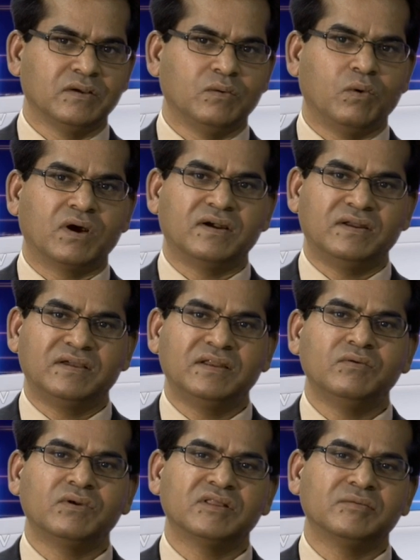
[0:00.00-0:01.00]
ఒక డిగ్రీ
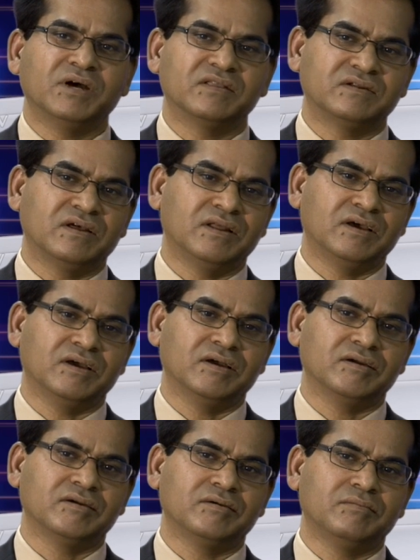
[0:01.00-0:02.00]
ఉన్నంత మాత్రాన
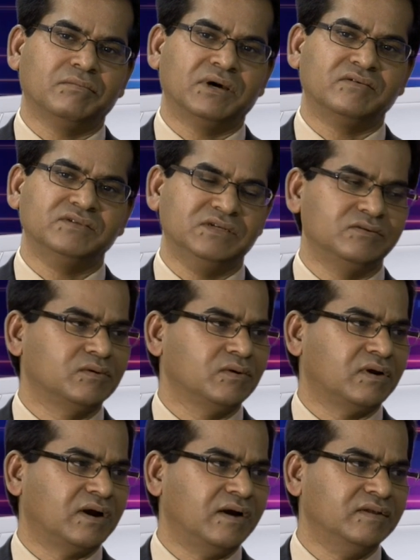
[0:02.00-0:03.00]
మనం జీవితంలో
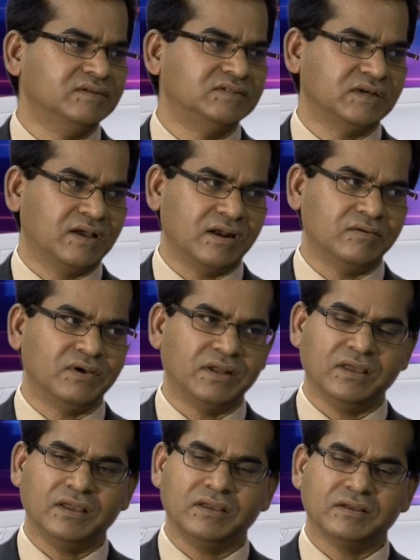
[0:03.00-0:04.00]
రాణించగలం అనే
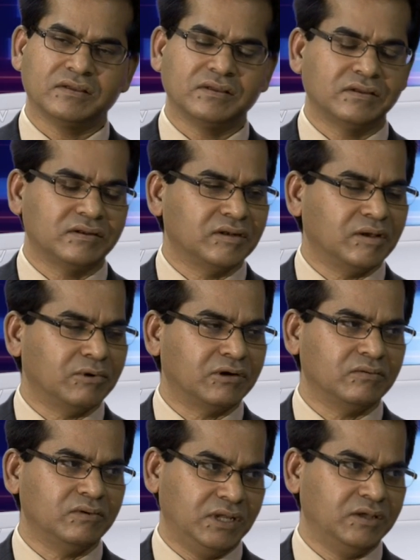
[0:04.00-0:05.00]
నమ్మకం
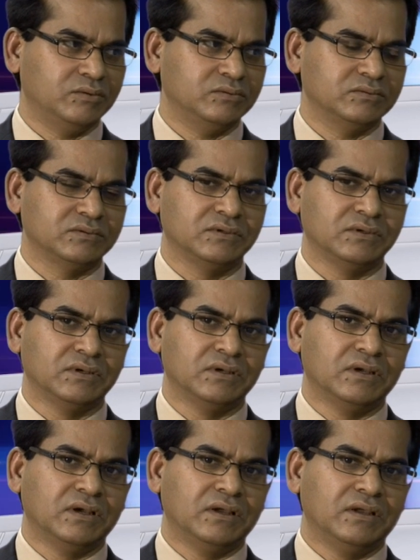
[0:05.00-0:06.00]
లేదు
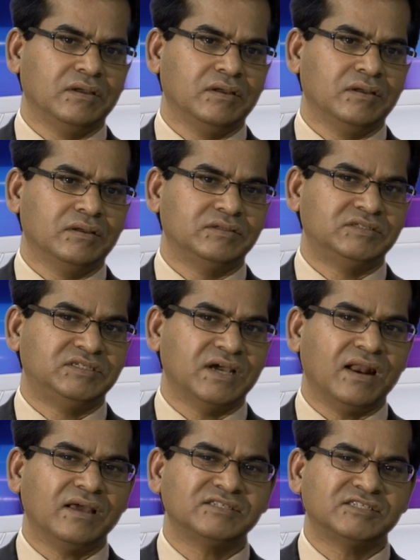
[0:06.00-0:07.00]

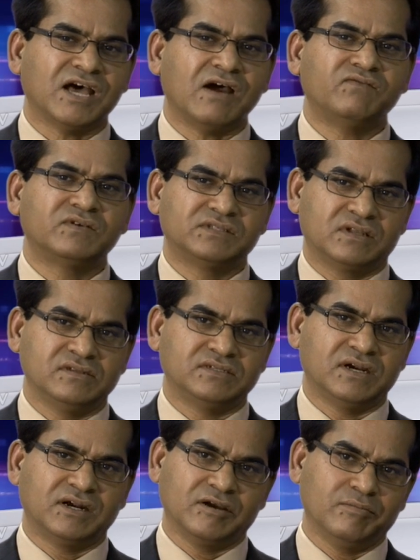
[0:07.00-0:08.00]
చాలా సాఫ్ట్ స్కిల్స్
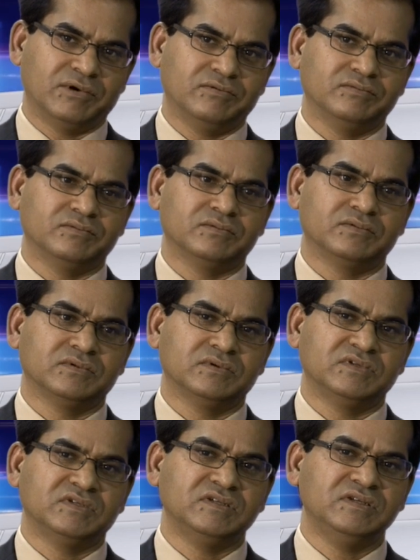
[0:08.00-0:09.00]
అంటాం మనం
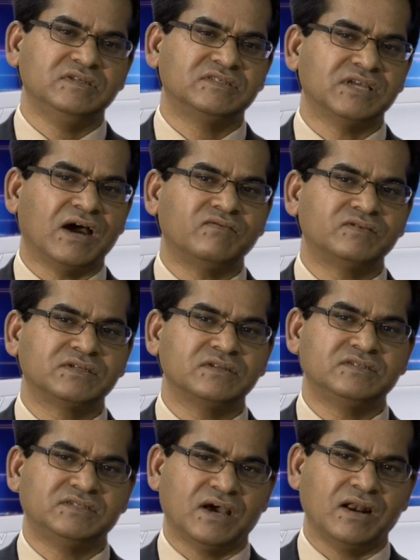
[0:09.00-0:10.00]
ఈ సాఫ్ట్
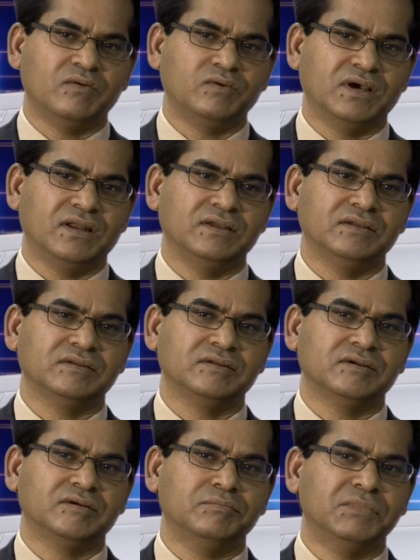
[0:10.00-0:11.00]
స్కిల్స్ చాలా ఉండాలి
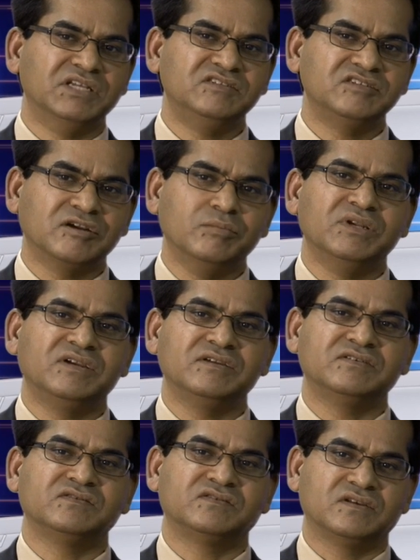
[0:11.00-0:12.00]
మంచి
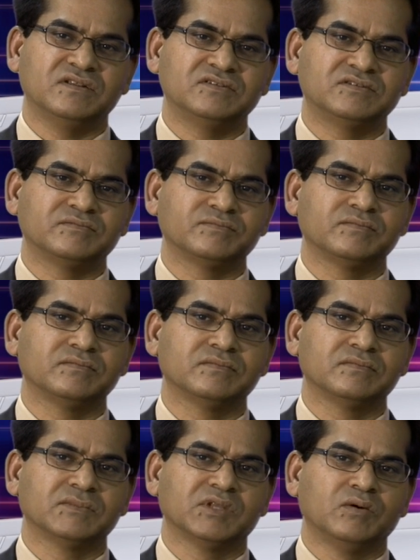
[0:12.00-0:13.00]
కమ్యూనికేషన్ స్కిల్స్
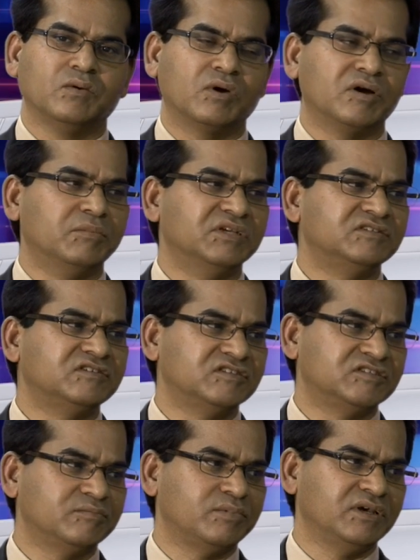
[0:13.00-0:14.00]
ఒక మంచి
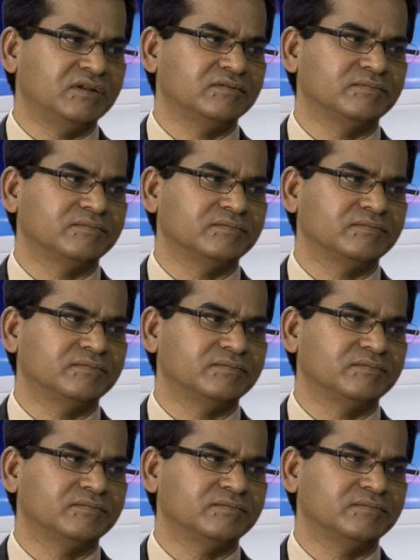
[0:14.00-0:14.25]
డిసిప్లిన్